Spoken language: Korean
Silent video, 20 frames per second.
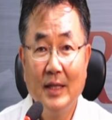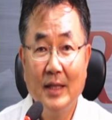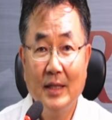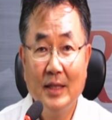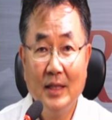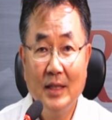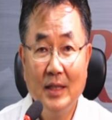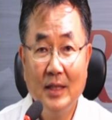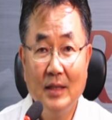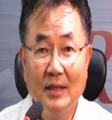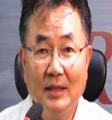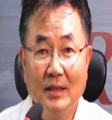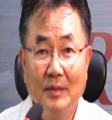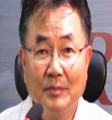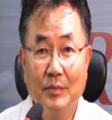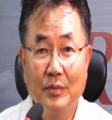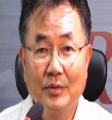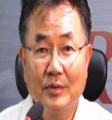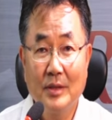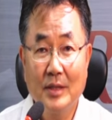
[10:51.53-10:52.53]
이
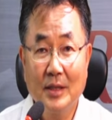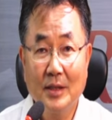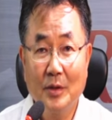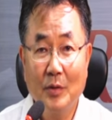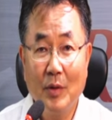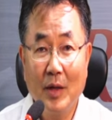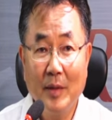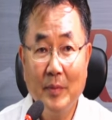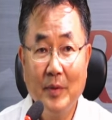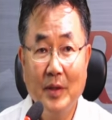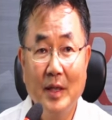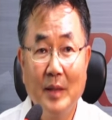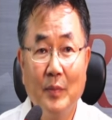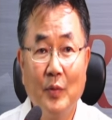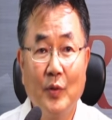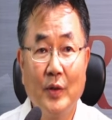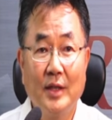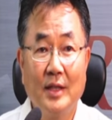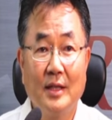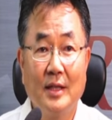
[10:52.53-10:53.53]
프로젝터 화면에
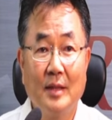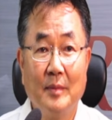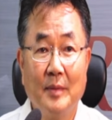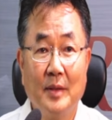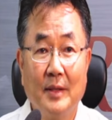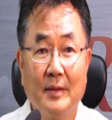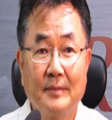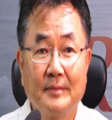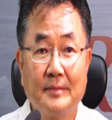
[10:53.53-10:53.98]
보이게 되면